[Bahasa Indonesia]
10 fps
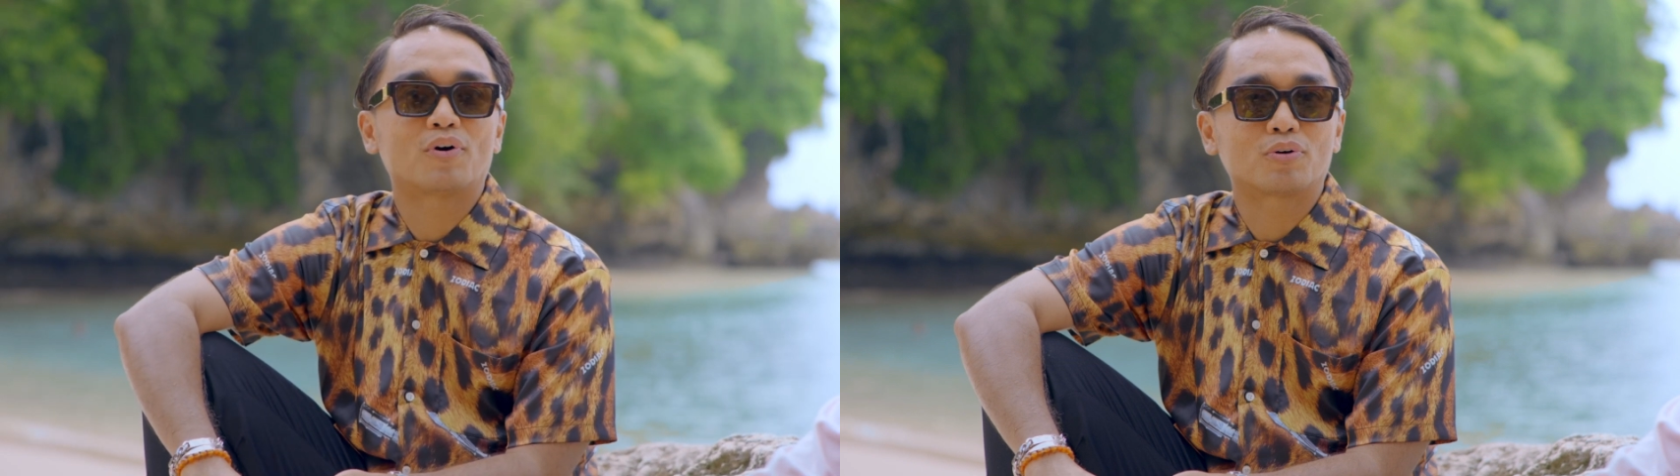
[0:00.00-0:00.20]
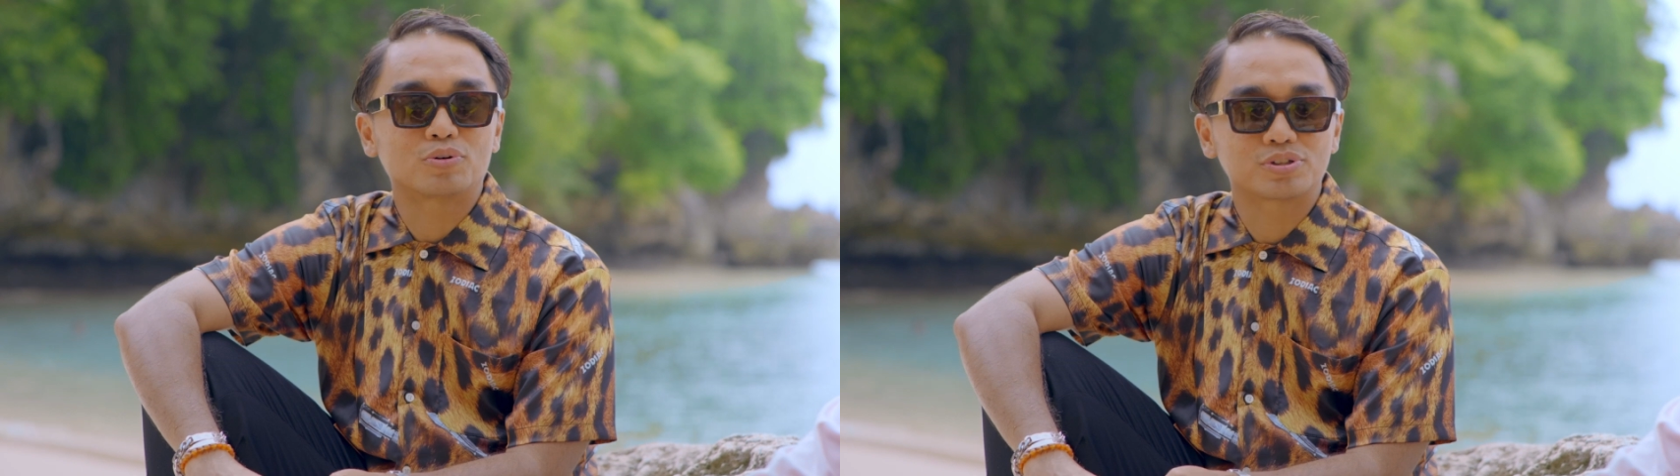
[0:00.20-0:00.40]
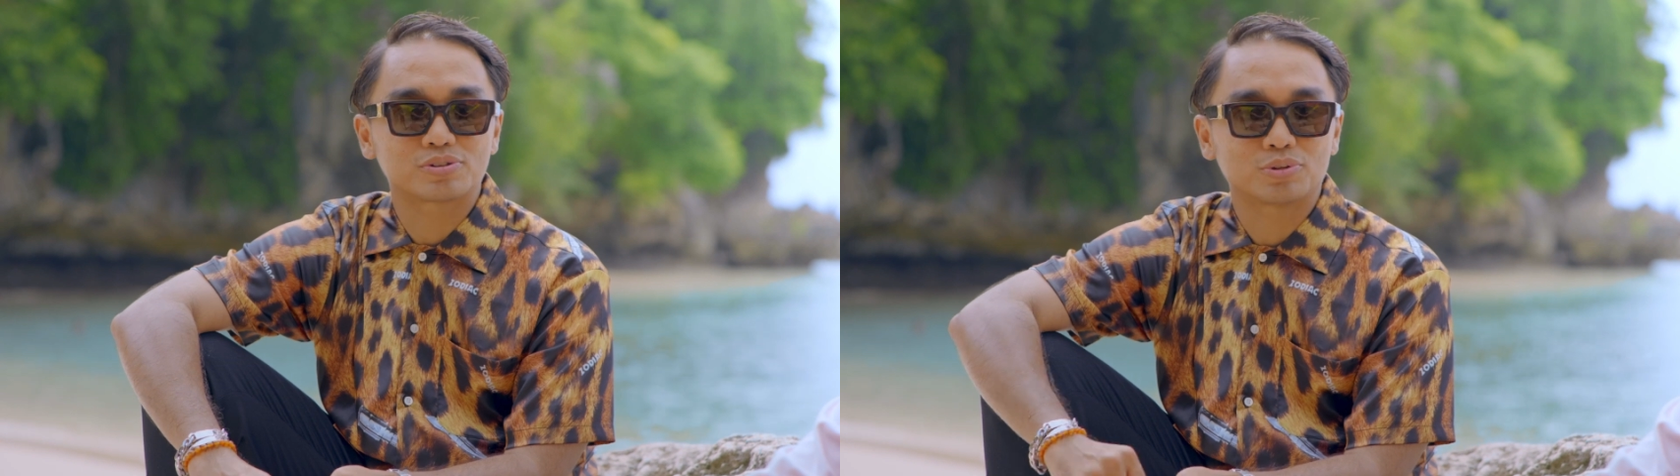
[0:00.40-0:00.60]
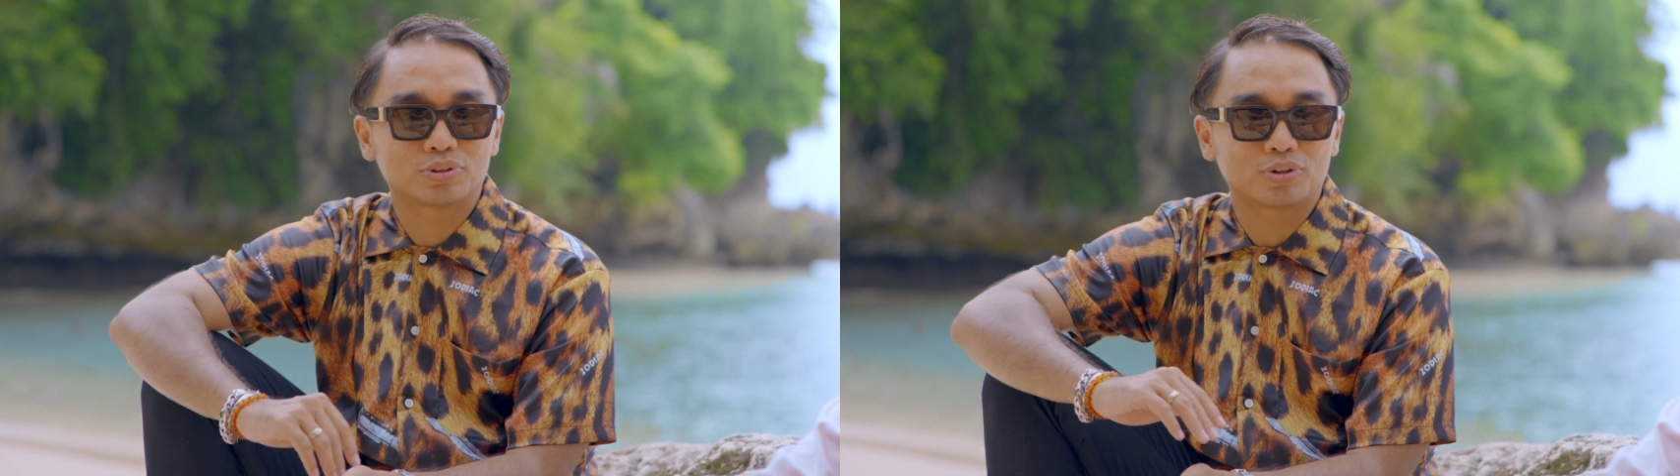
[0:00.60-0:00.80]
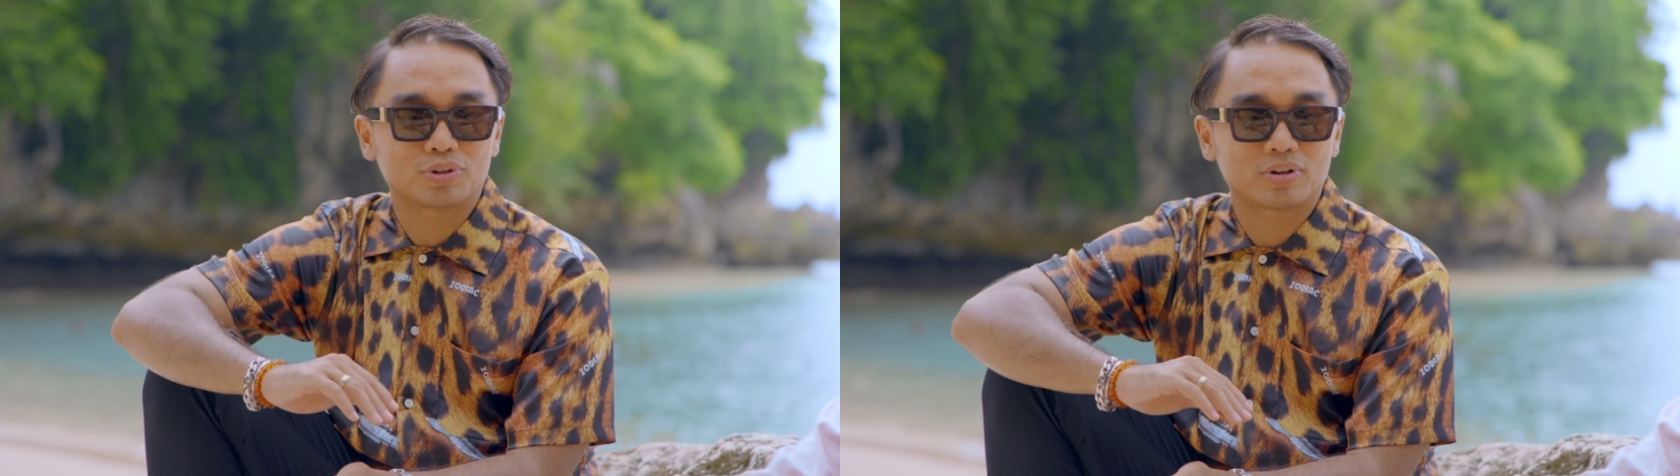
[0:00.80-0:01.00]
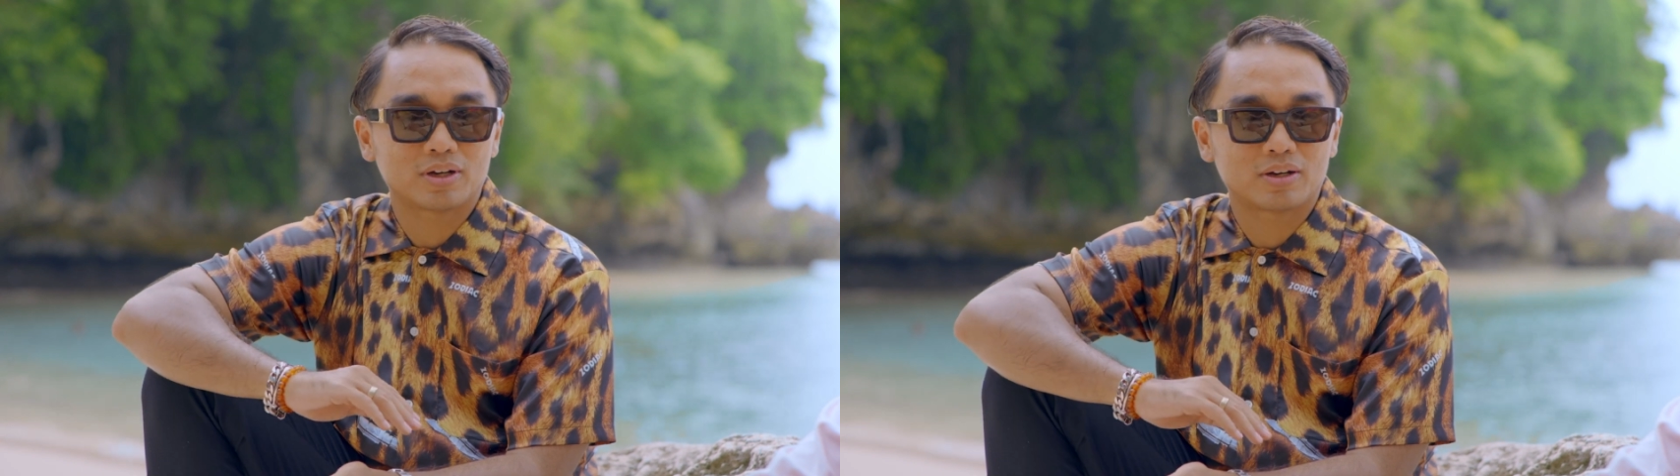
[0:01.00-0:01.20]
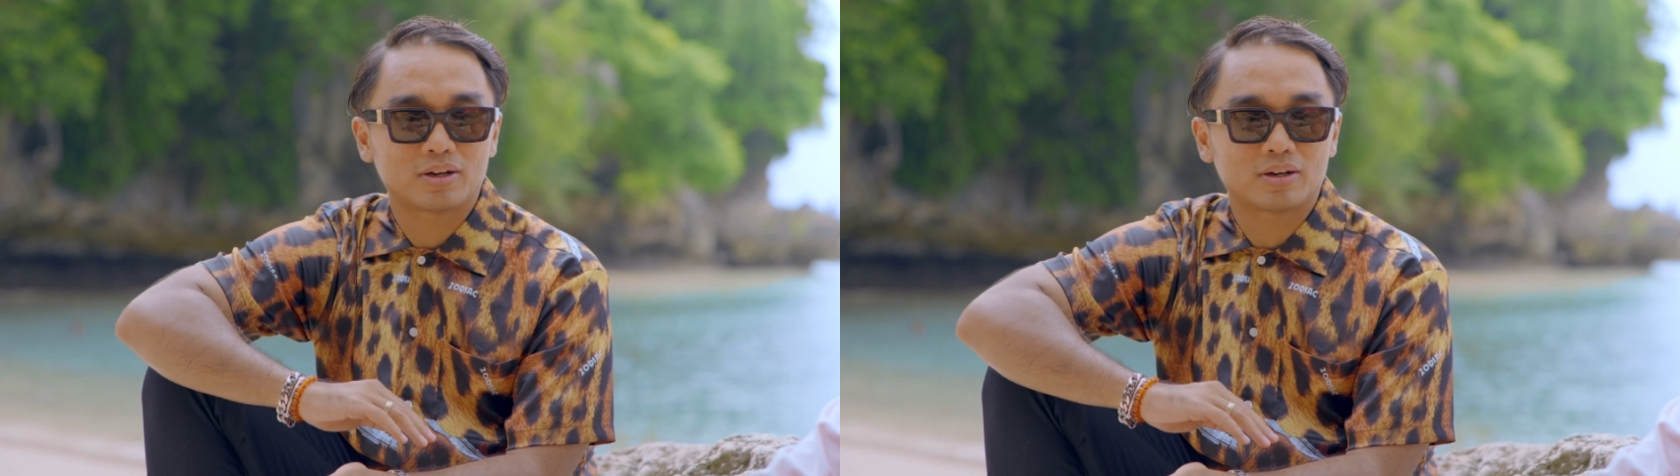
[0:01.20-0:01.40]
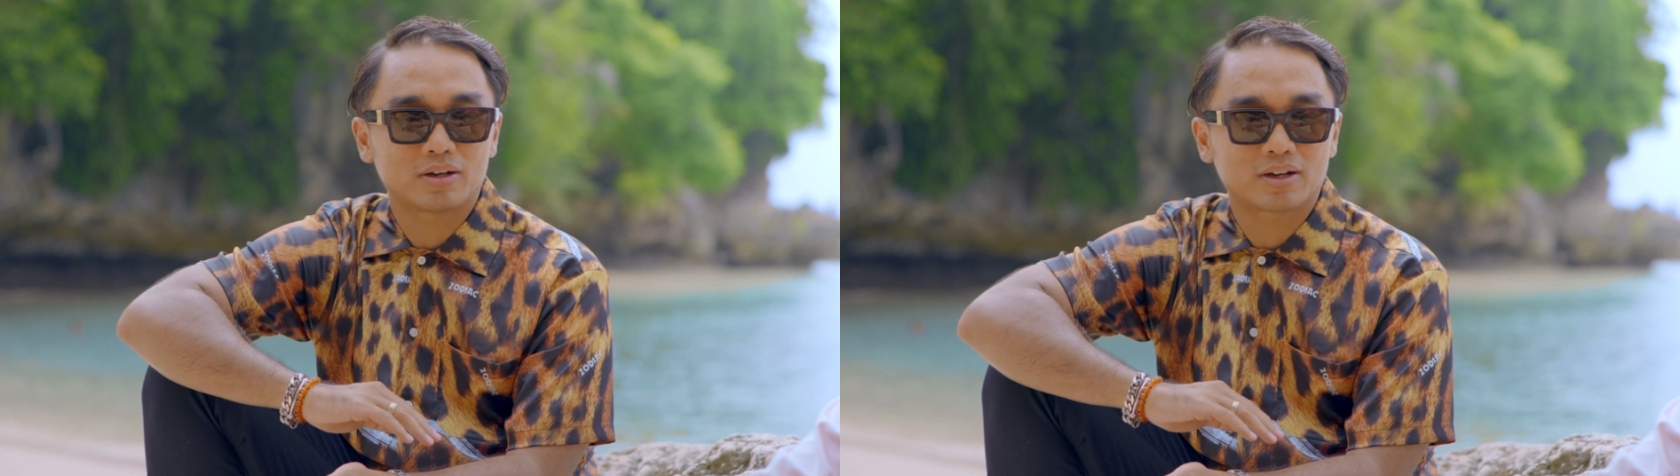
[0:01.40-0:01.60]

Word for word: fokus untuk uh,